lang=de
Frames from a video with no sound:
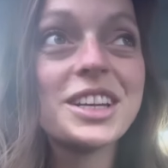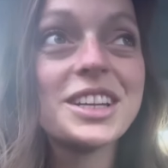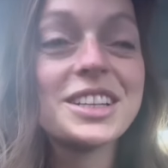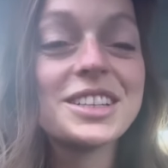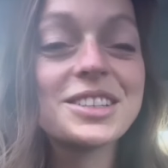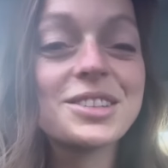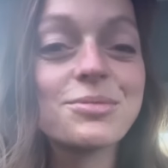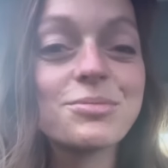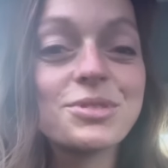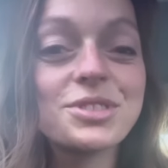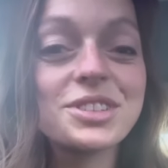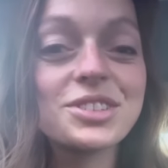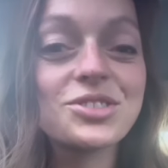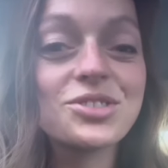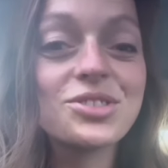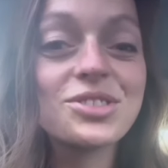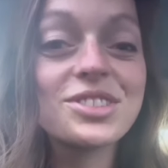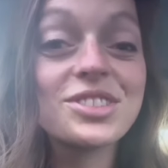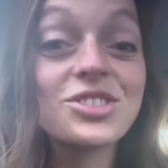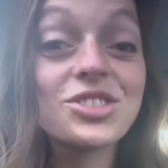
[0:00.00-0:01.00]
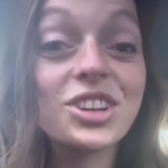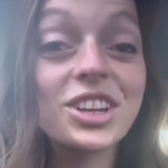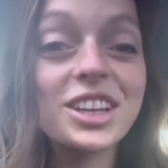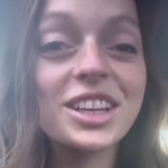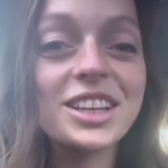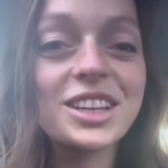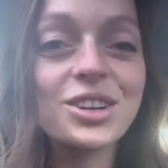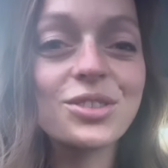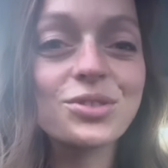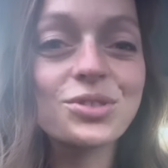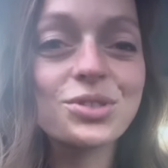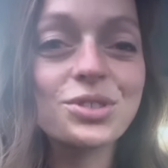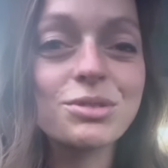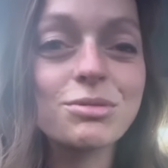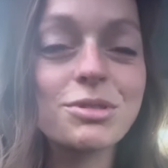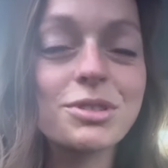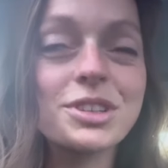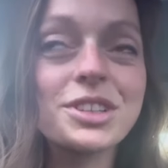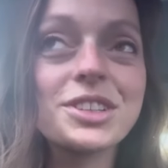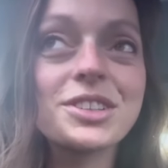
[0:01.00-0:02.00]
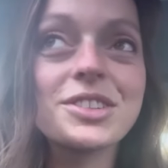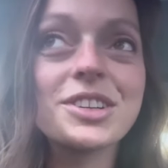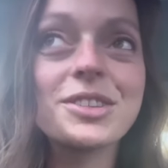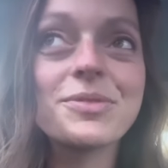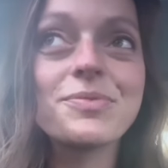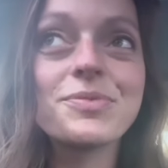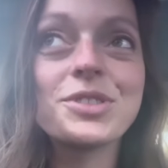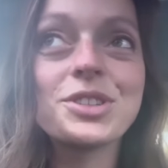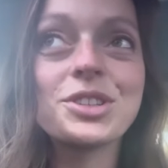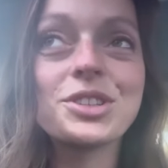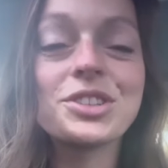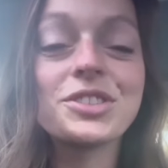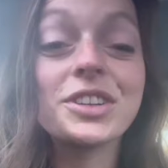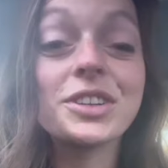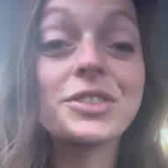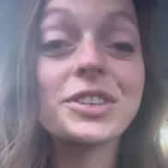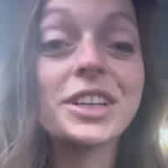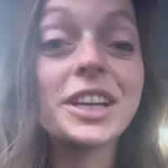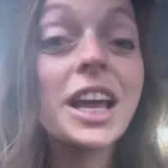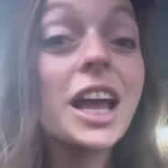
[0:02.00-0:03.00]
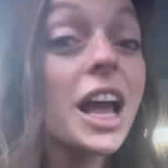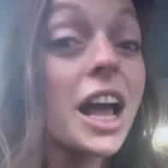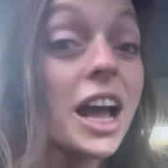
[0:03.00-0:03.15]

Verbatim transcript: Das ist ein bisschen schräg hier aufzunehmen, aber ich ähm, bin noch nicht weggefahren.